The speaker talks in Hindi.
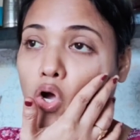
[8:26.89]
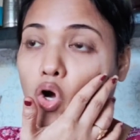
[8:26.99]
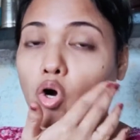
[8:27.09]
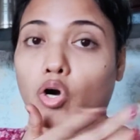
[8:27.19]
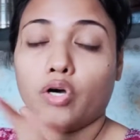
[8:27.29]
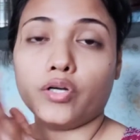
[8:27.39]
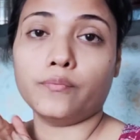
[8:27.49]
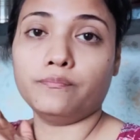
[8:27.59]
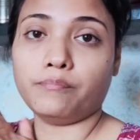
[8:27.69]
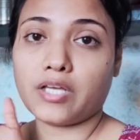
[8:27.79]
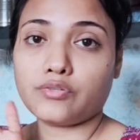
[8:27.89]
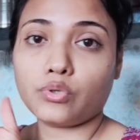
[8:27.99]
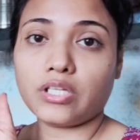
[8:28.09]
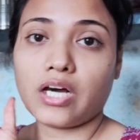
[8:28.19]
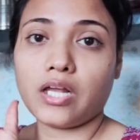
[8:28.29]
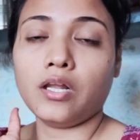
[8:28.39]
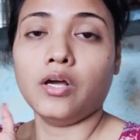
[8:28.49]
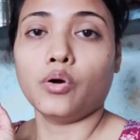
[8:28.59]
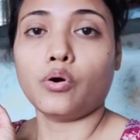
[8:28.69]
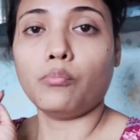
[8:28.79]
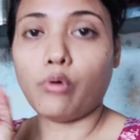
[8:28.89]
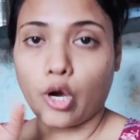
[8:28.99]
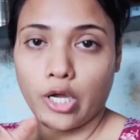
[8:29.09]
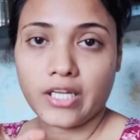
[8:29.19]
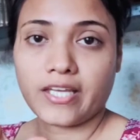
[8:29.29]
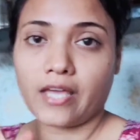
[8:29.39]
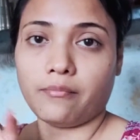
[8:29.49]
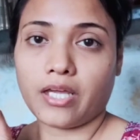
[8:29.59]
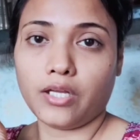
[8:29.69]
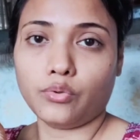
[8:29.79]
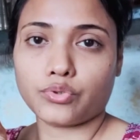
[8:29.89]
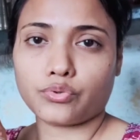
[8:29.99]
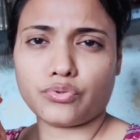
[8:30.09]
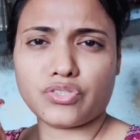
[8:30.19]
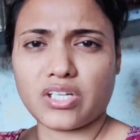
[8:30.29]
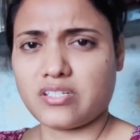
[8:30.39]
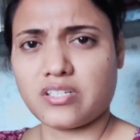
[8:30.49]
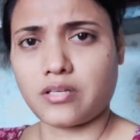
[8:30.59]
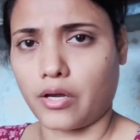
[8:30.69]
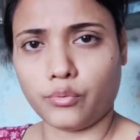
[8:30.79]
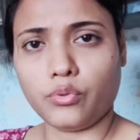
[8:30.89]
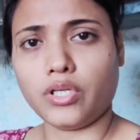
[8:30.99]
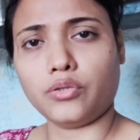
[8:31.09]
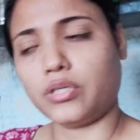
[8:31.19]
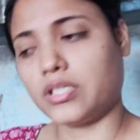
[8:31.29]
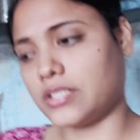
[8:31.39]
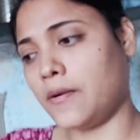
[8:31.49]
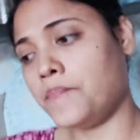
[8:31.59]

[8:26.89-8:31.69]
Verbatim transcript: और मैसूर दाल को बॉईल किया है मैंने उसको जस्ट सानूंगी थोड़ा सा